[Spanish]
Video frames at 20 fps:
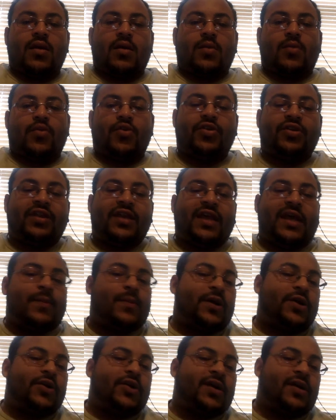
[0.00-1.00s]
Buenos días
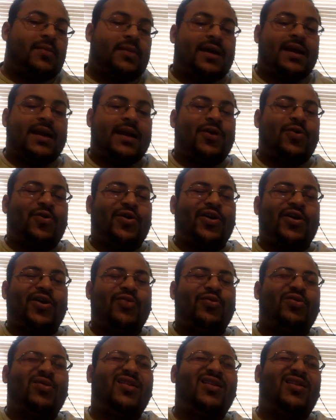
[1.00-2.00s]
hermanos y hermanas, hoy
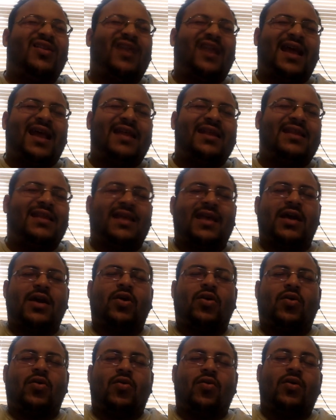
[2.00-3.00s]
es un gran
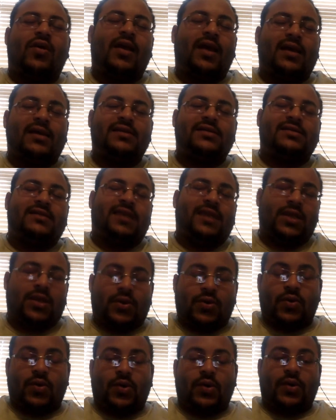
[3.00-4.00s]
día con el
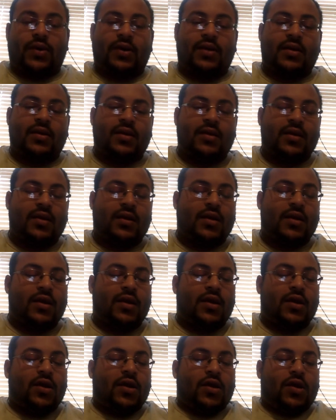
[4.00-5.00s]
Señor.
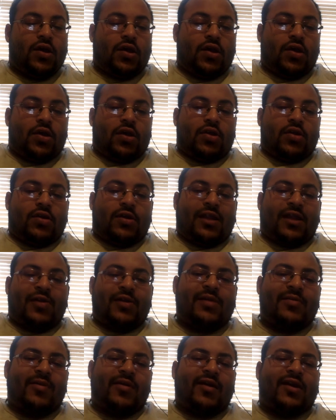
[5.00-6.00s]
La
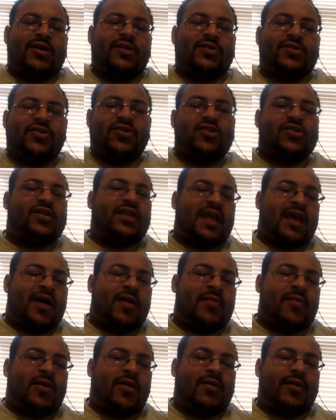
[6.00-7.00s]
última vez que nosotros
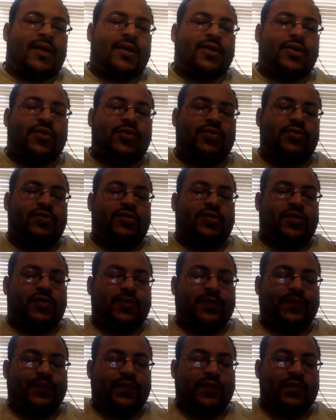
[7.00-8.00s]
estábamos hablando
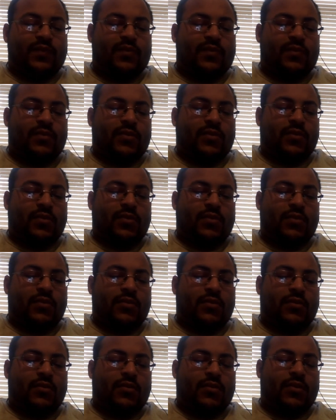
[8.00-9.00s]
juntos,
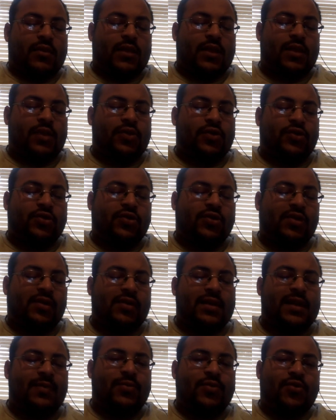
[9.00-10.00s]
eh,
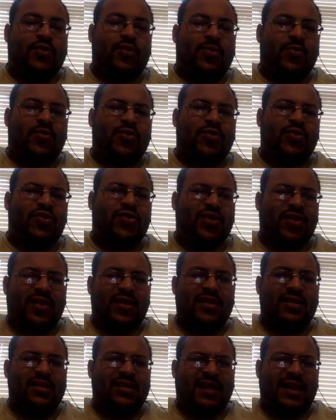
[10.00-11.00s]
nosotros hablamos como
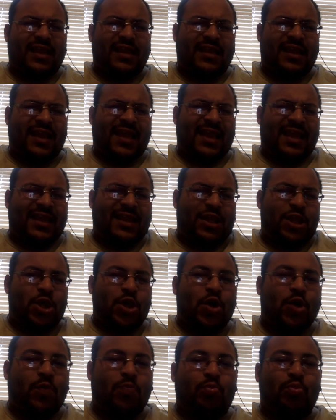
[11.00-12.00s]
de, que
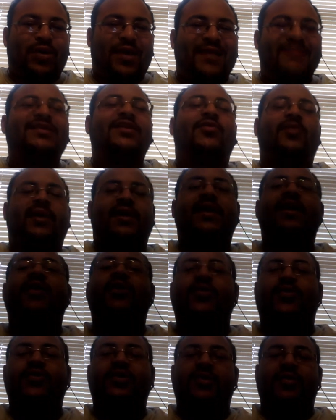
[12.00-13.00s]
Dios puede hacer cualquier
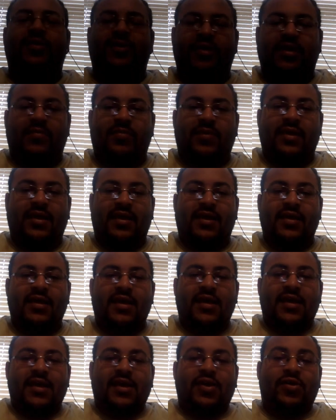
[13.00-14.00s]
cosa en nuestra vida,
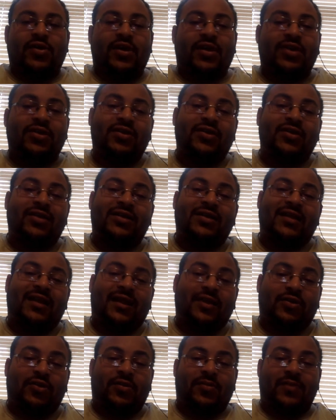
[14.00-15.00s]
incluyendo en
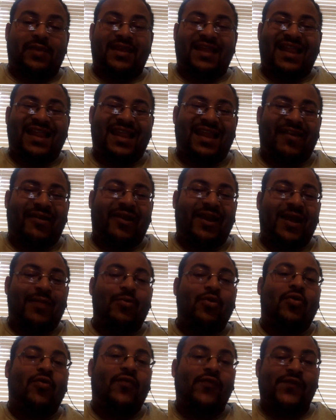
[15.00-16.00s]
esta tormentas, y
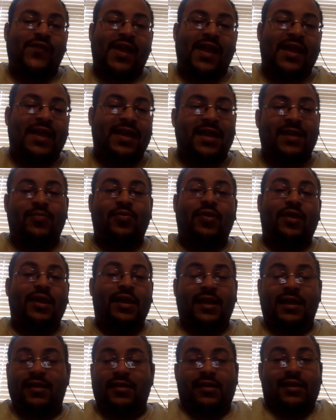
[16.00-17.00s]
deberíamos confiar en Él
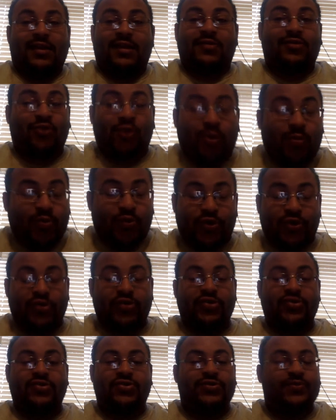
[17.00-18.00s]
porque Él es
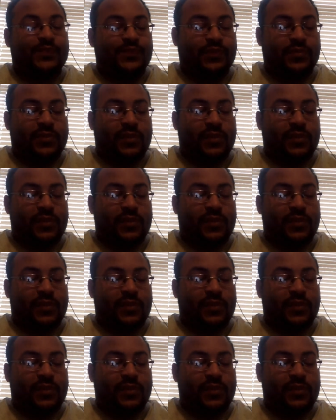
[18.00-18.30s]
todopoderoso.